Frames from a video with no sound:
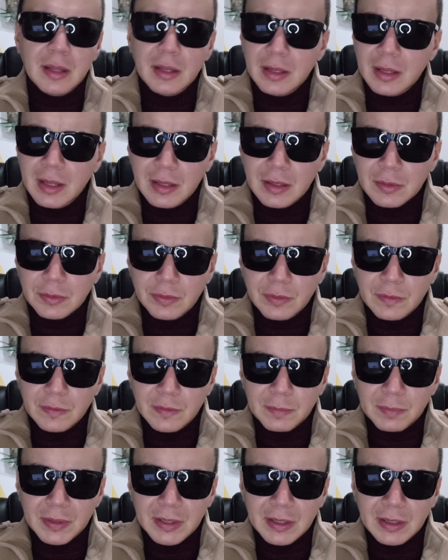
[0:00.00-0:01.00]
E aí eu
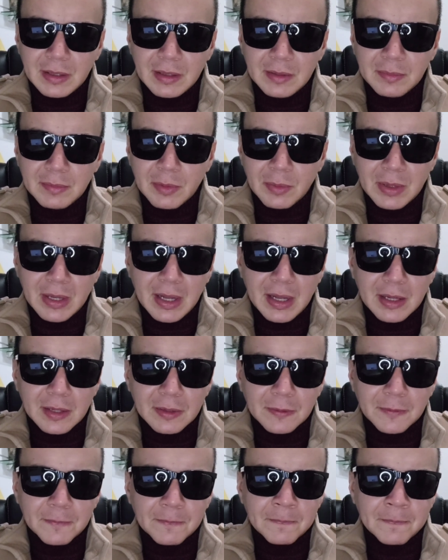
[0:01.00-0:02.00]
disse para ele, meu
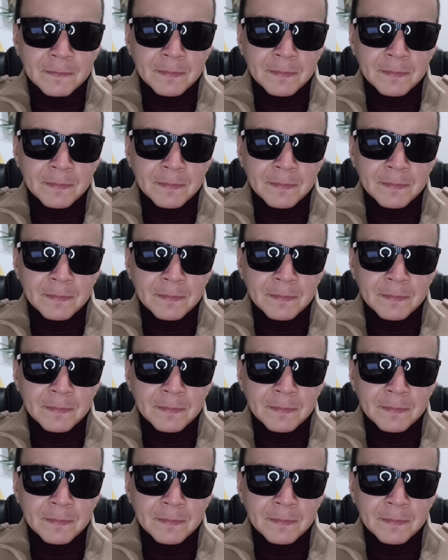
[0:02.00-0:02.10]
caro,